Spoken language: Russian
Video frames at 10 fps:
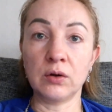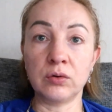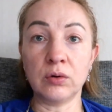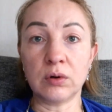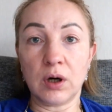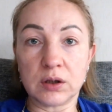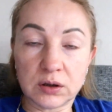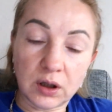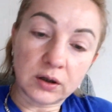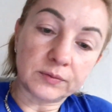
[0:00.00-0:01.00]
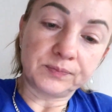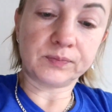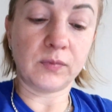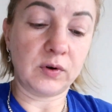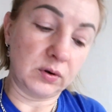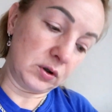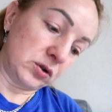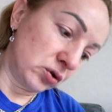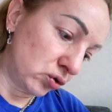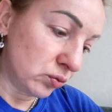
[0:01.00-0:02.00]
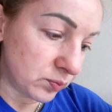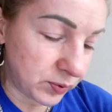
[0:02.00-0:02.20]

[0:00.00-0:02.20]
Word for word: Но как-то так, так сижу,